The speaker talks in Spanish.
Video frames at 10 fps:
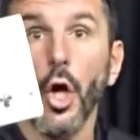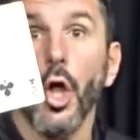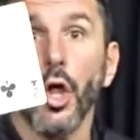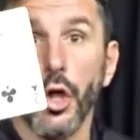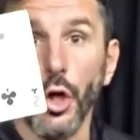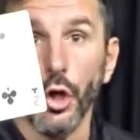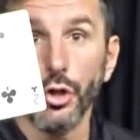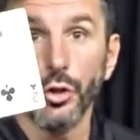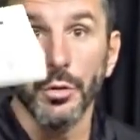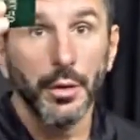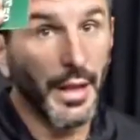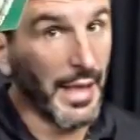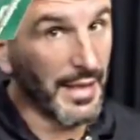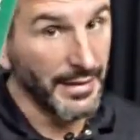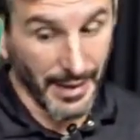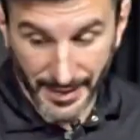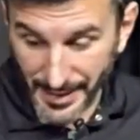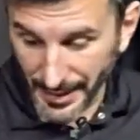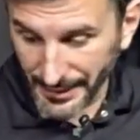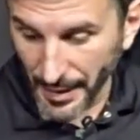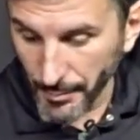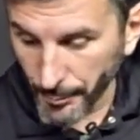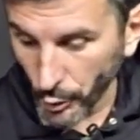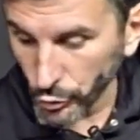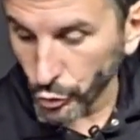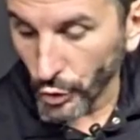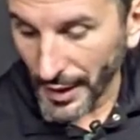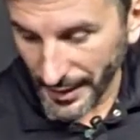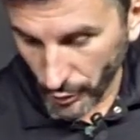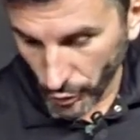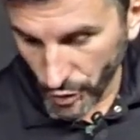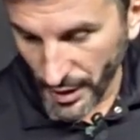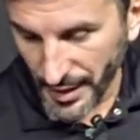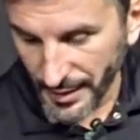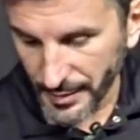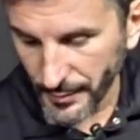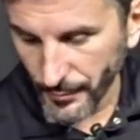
2. El tercer tiempo tocaré corcheas.